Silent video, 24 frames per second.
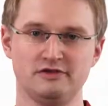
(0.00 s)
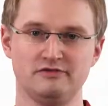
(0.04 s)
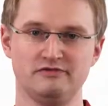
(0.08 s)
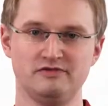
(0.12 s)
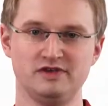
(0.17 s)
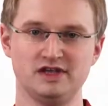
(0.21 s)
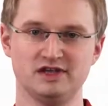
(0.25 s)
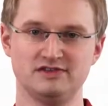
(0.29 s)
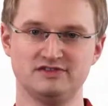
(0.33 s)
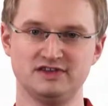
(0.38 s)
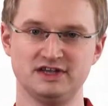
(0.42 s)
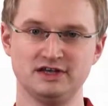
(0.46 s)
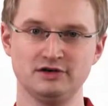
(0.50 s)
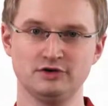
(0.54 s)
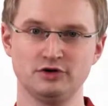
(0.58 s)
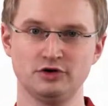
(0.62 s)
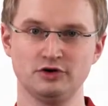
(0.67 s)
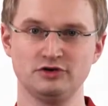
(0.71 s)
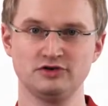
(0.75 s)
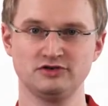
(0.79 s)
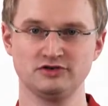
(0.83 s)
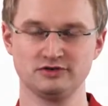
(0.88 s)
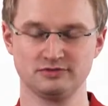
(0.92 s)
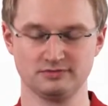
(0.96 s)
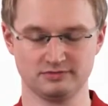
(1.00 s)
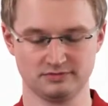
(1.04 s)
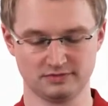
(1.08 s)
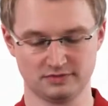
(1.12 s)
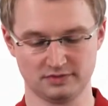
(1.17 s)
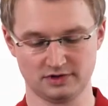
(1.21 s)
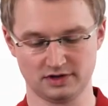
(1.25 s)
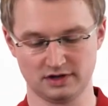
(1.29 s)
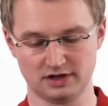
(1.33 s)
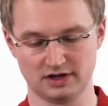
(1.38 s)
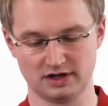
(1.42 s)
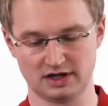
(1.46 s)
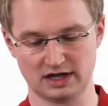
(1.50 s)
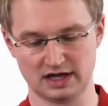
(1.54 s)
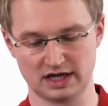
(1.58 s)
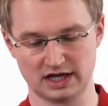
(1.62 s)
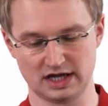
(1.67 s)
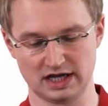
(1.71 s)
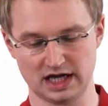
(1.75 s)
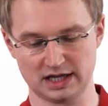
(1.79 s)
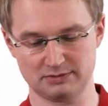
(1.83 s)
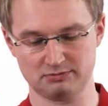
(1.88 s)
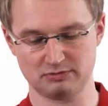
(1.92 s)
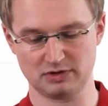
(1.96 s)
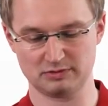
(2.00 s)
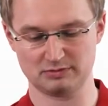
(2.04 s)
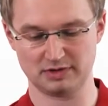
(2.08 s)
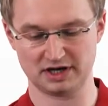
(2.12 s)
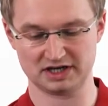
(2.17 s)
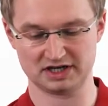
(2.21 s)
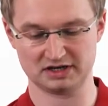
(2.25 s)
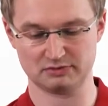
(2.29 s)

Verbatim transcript: Wie ihr sehen könnt, hat man bei